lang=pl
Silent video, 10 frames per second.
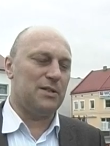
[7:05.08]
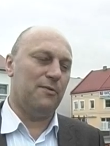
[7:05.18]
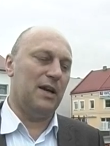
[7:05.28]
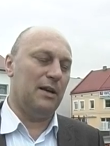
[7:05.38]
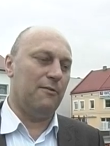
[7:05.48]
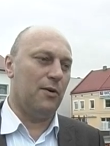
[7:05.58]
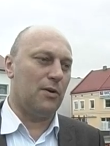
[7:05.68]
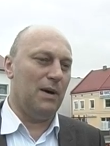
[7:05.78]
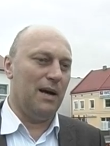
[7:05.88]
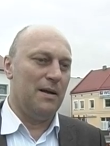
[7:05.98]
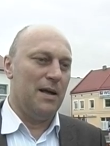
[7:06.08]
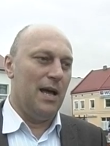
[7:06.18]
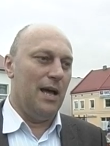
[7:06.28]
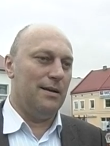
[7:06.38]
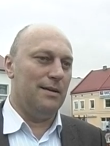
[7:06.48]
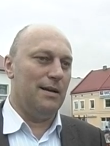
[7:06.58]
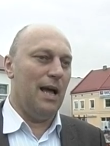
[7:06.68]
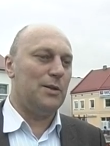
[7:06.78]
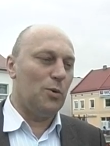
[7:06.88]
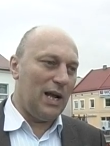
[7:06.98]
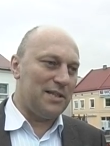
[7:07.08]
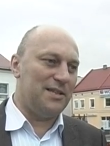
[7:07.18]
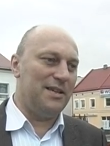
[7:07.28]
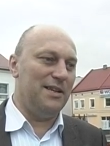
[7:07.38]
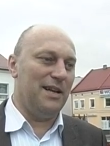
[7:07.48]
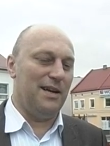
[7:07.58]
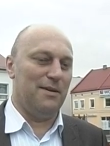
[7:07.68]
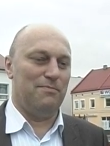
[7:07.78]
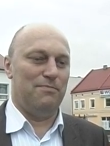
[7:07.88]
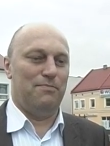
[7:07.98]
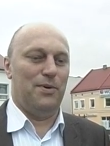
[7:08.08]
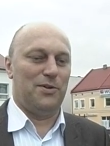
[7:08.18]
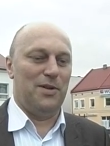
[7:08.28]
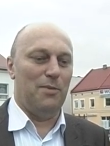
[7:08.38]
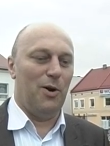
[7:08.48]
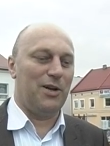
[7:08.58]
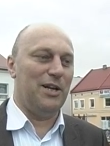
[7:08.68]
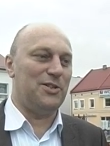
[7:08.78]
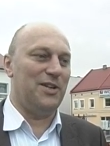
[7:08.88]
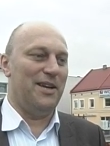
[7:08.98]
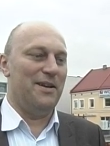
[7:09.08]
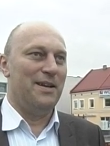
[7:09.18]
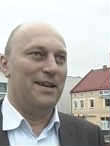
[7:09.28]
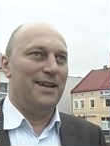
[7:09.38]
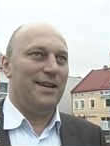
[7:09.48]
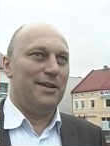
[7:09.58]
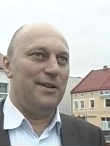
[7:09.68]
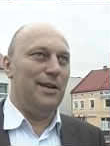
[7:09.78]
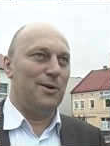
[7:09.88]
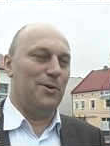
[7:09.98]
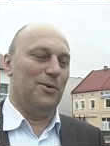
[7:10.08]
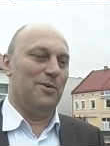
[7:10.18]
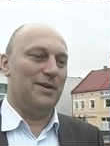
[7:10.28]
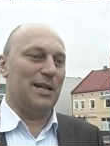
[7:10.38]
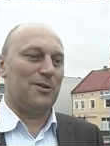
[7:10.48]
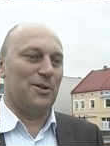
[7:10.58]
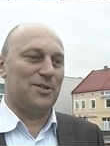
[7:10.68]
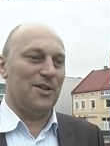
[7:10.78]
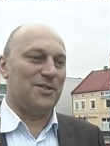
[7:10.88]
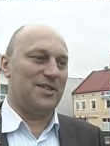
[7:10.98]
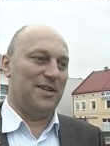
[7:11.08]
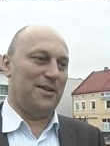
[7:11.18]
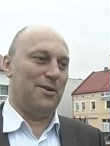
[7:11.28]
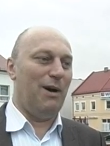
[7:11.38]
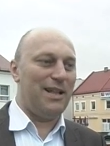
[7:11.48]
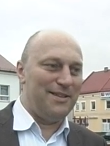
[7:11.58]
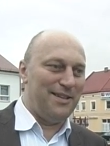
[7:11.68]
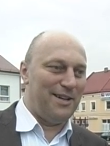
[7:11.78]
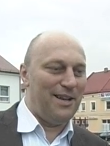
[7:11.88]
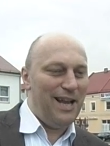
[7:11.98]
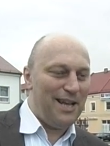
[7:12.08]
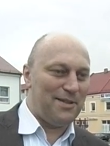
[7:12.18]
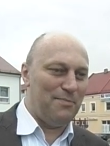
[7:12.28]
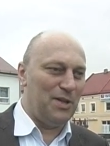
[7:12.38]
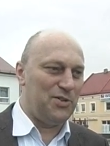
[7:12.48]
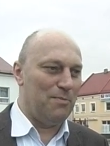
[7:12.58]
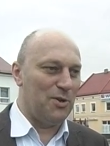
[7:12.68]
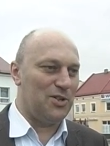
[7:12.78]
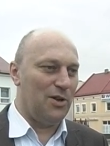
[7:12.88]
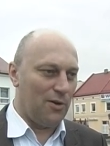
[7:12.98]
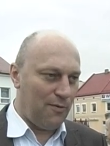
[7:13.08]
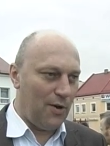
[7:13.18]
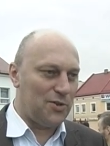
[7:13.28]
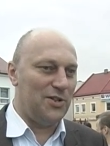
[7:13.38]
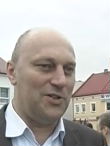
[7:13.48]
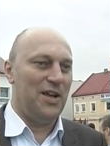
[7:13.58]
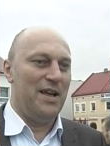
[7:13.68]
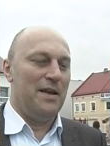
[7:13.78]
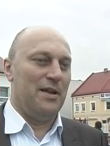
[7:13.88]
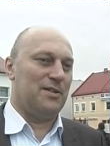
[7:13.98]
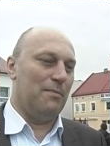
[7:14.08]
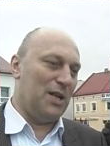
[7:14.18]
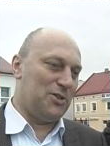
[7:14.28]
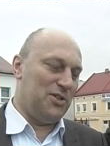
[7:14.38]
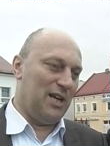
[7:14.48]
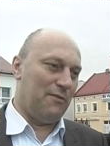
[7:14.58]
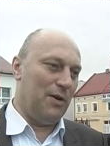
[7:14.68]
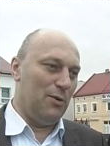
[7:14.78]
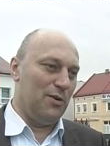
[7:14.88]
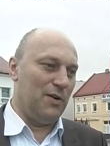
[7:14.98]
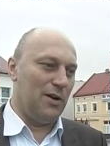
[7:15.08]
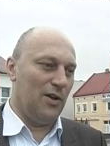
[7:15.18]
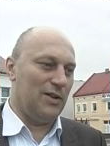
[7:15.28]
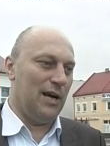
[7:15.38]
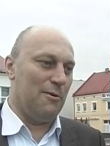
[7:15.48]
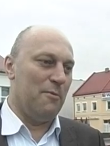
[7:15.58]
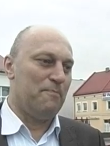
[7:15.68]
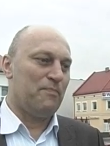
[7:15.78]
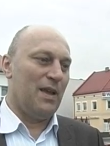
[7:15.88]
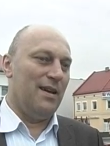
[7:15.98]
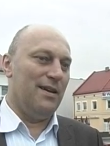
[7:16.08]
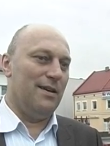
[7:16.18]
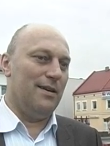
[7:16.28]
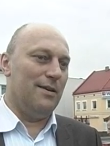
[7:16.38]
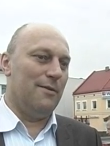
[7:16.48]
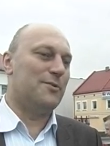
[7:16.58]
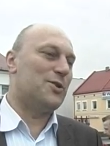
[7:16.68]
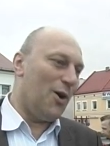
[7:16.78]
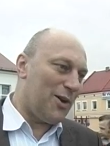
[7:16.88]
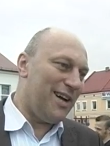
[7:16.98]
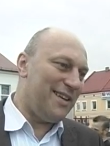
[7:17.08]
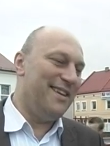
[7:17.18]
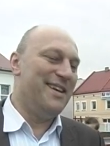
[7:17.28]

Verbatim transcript: fajna forma y, edukacyjna po tym okresie kilku nadchodzących ładnych lat będzie można otworzyć, zobaczyć jak Wieluń wyglądał e, wczoraj.